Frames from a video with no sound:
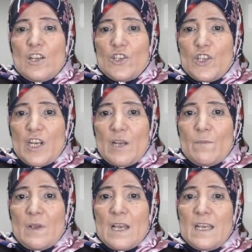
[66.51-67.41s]

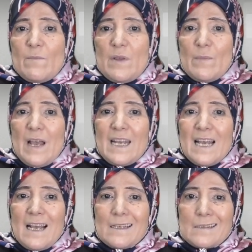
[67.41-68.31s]
جيم هي
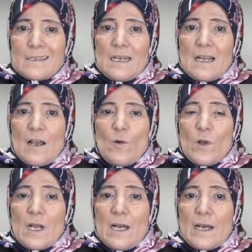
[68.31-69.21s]
بمعنى الصلة
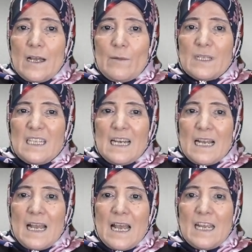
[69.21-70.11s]
والقرابة
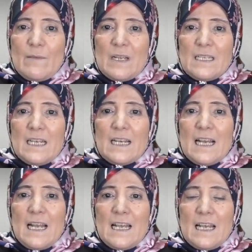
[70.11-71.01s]
القائمة
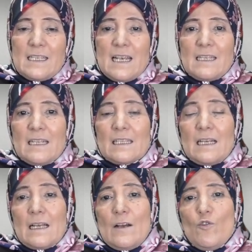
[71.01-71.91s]
على أساس
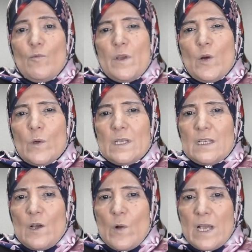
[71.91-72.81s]
التراحم
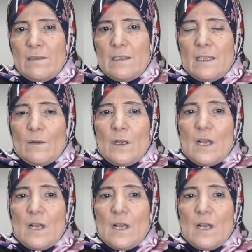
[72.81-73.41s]
والتواد